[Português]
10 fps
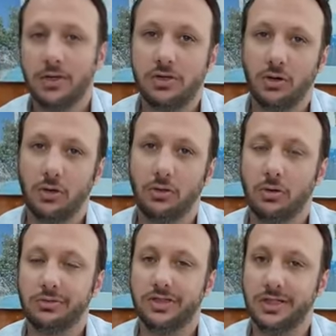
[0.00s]
tirou
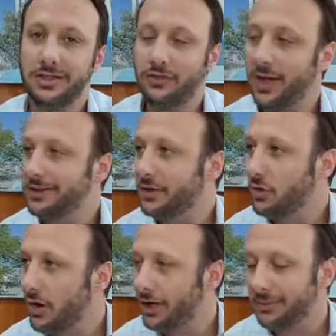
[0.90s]
alguns dias de férias
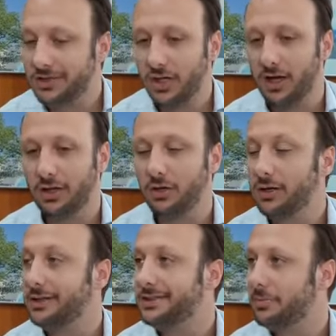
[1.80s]
agora, mas já
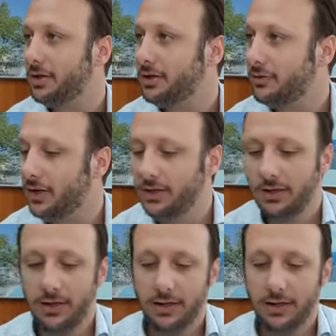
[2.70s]
retorna na semana que vem.